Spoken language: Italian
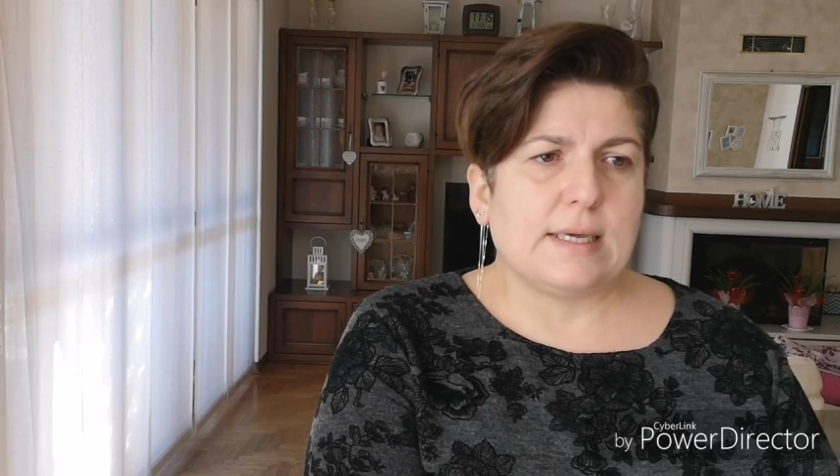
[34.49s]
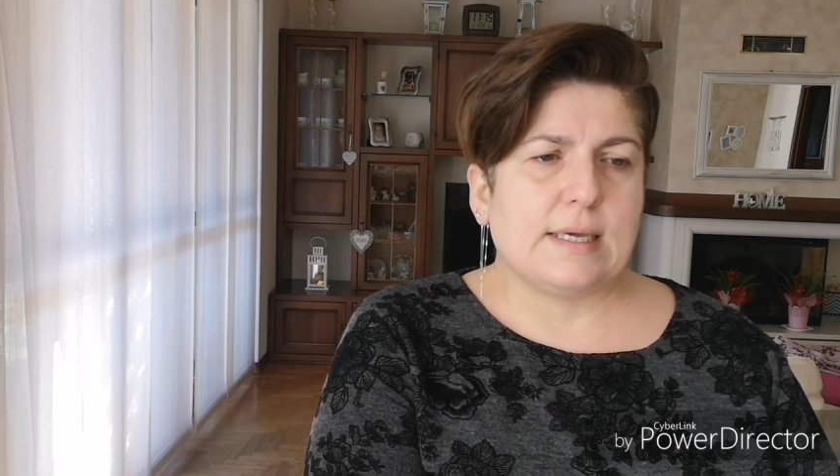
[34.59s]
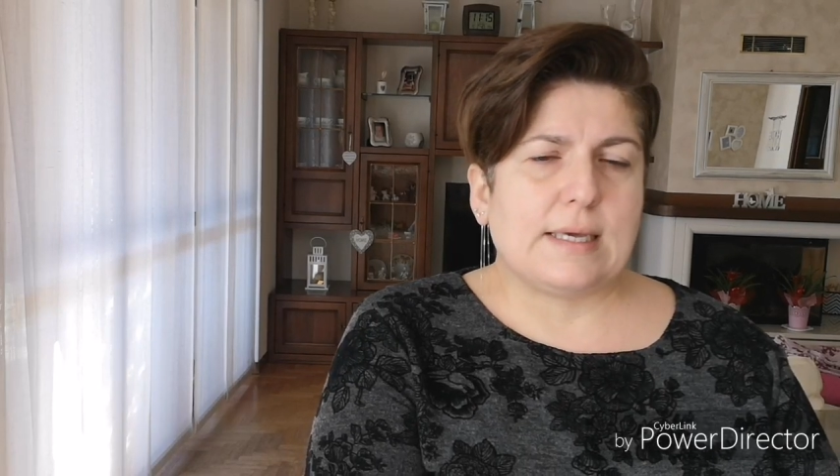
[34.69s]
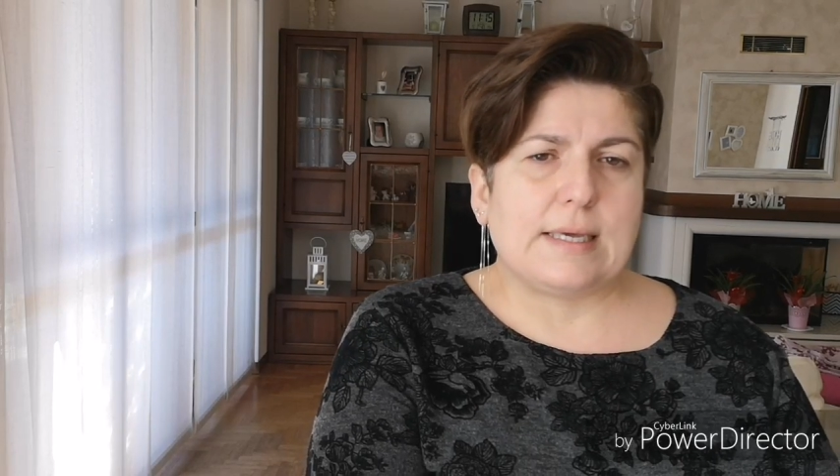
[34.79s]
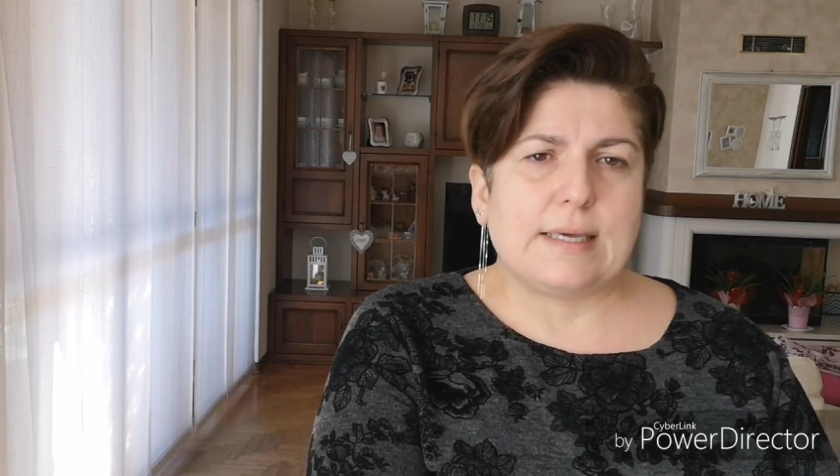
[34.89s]

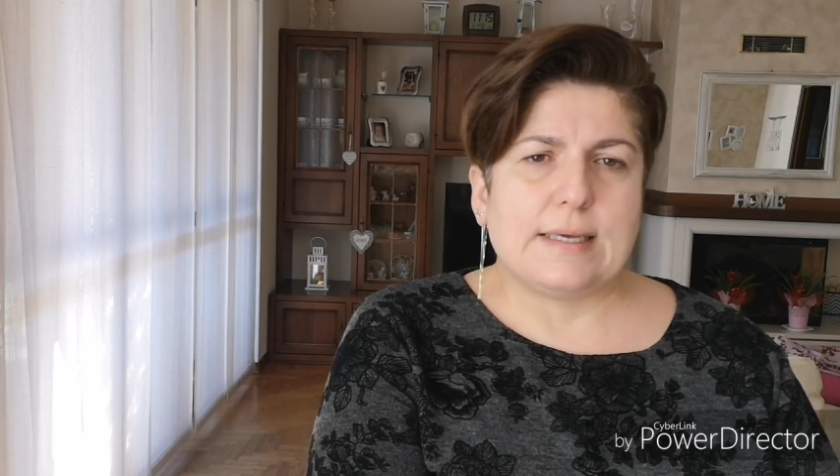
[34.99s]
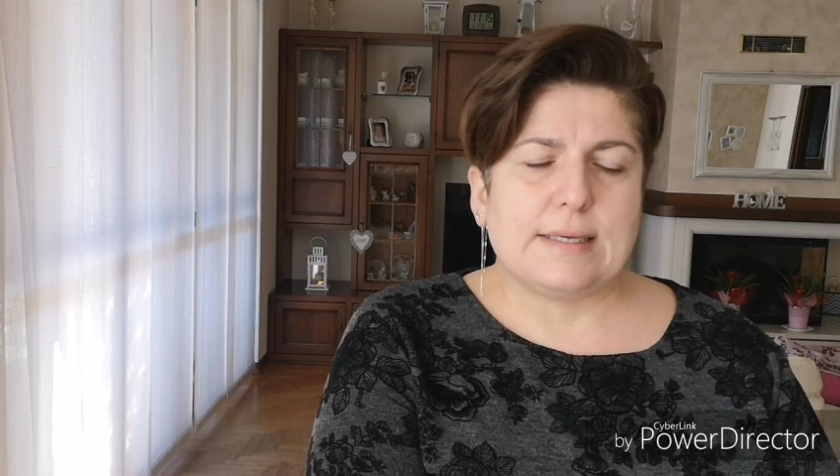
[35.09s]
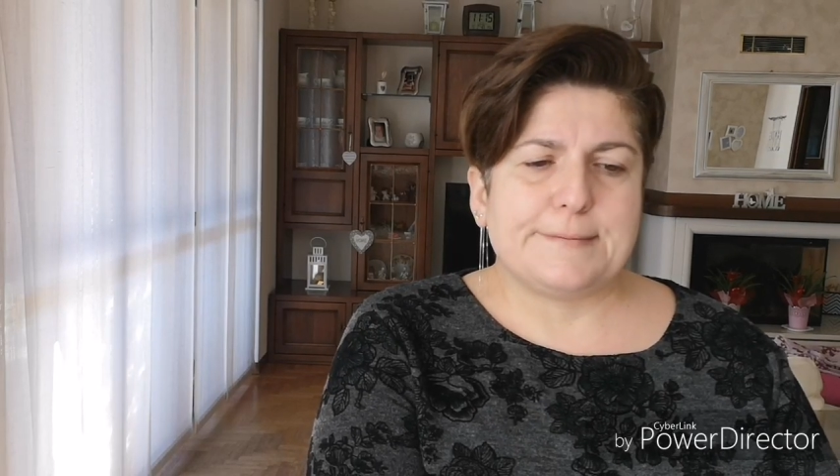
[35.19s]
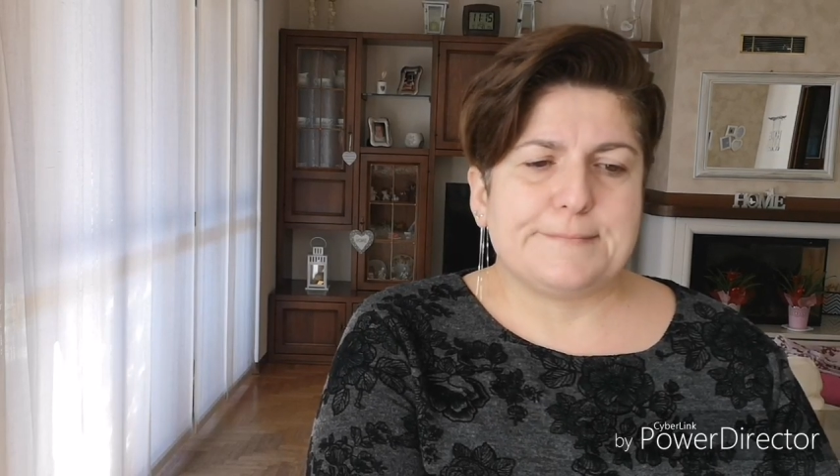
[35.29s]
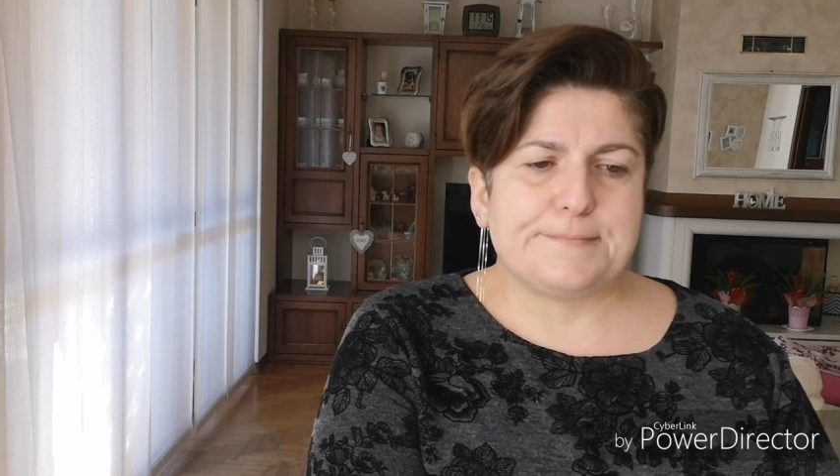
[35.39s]
E,
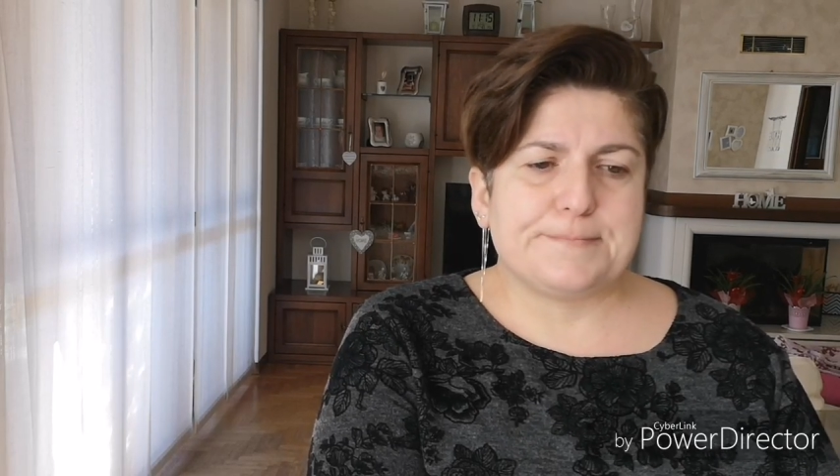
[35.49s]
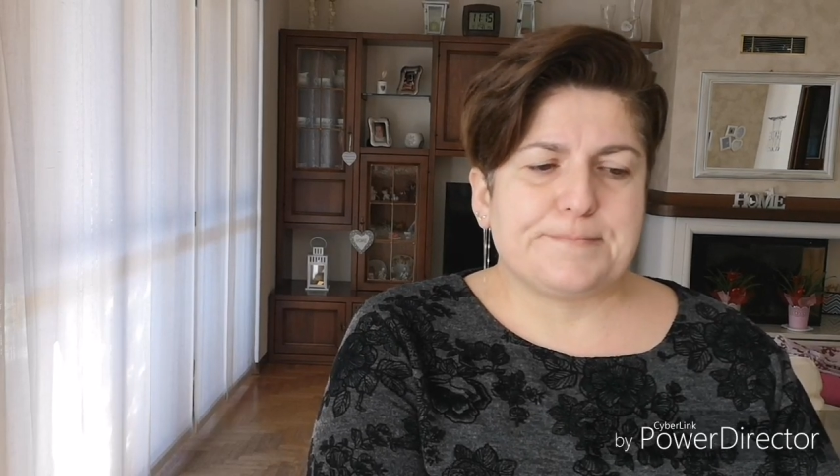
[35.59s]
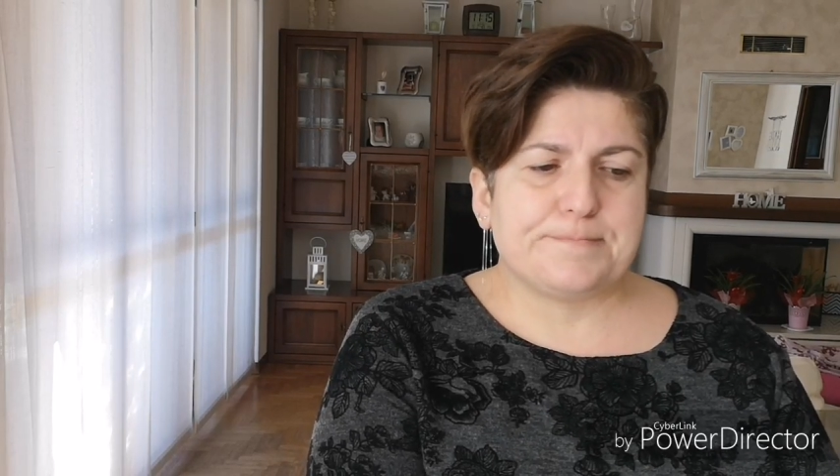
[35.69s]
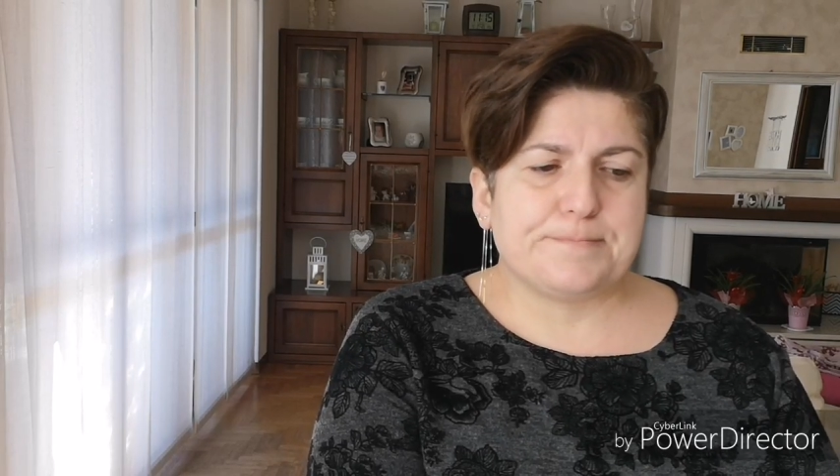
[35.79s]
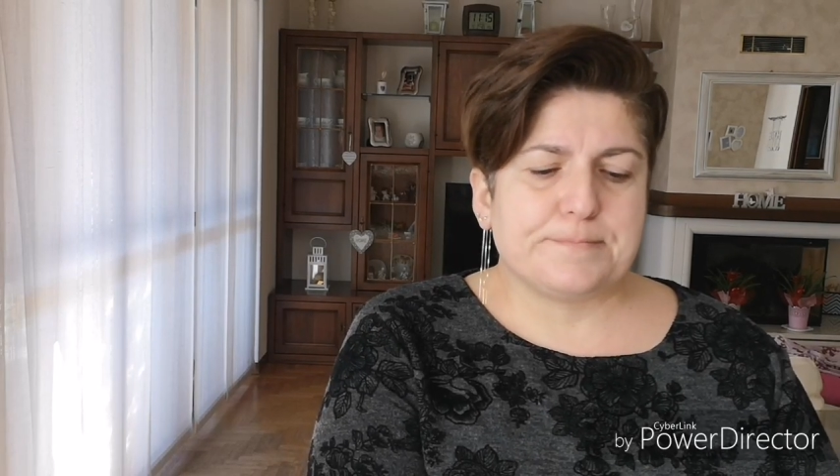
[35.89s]

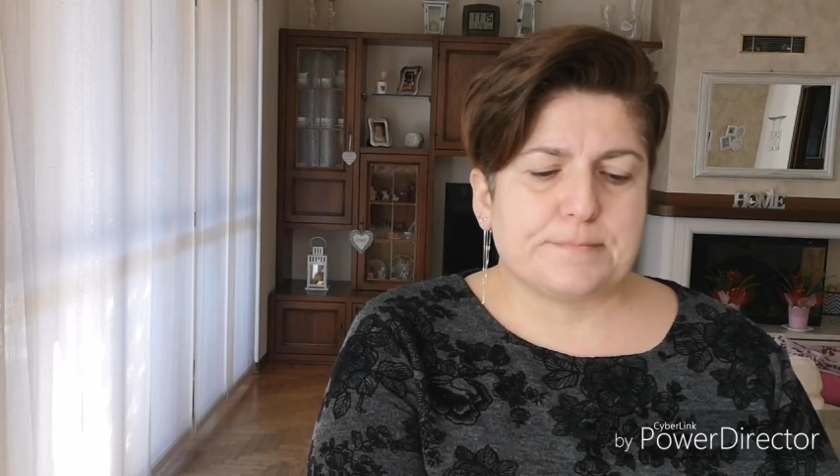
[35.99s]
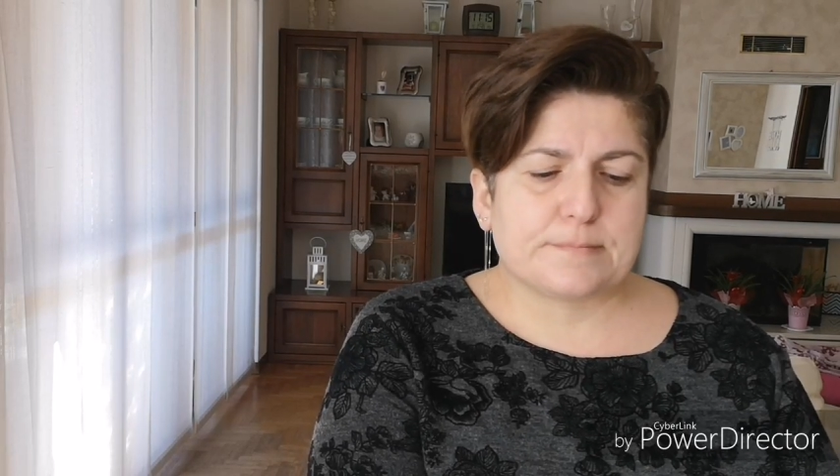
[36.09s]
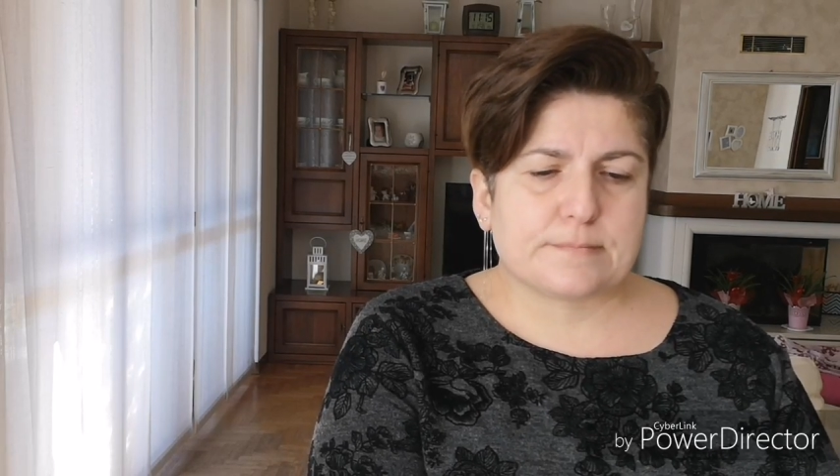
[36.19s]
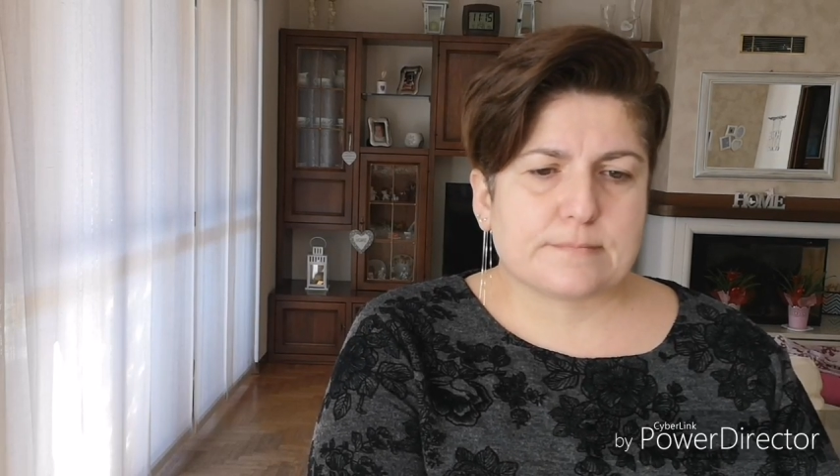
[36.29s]
ehm,